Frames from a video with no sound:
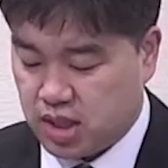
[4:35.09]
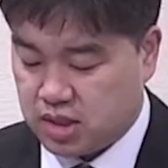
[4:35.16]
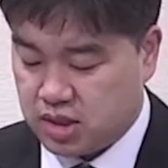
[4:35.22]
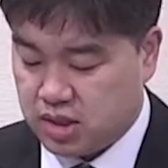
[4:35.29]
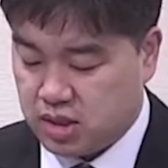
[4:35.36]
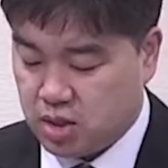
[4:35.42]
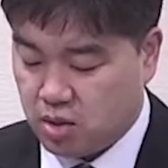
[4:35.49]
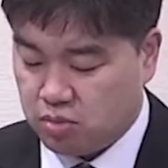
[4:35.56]

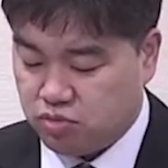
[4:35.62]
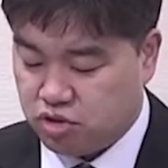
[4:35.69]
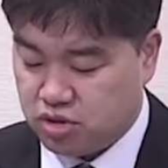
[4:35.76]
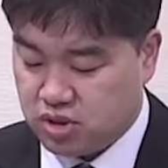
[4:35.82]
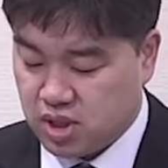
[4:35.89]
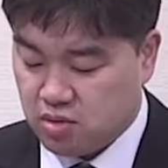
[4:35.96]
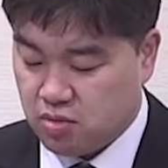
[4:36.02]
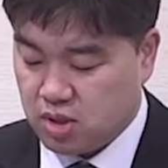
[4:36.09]
당신이 나와
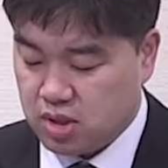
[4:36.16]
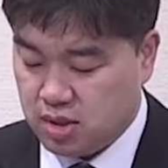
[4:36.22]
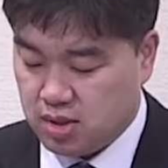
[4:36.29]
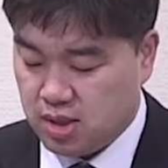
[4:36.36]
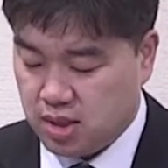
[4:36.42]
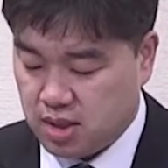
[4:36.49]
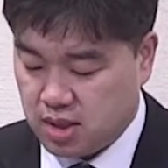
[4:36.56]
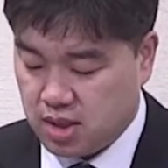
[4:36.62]
무슨 상관이
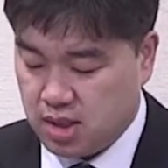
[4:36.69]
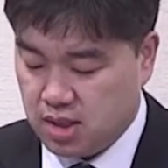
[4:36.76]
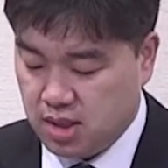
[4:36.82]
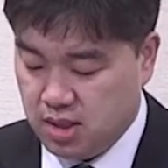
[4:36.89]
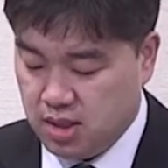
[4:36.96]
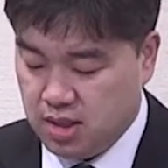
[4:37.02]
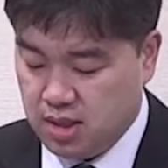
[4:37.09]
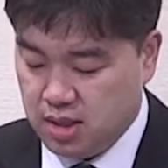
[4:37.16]
있나이까
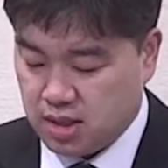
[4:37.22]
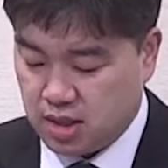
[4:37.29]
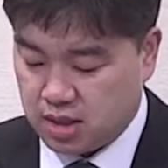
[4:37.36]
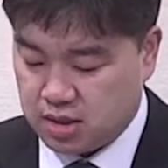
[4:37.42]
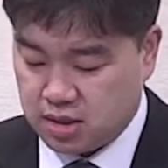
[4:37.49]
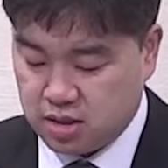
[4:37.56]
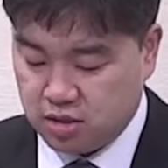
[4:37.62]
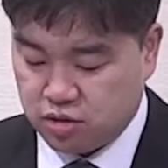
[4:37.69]

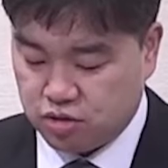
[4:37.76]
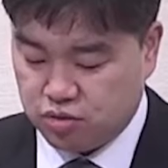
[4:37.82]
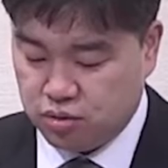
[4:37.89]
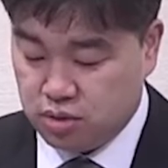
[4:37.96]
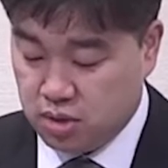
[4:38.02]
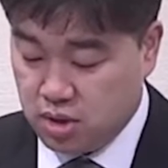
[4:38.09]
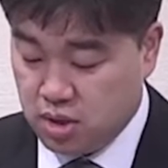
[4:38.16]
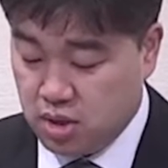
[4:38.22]
당신께서 구,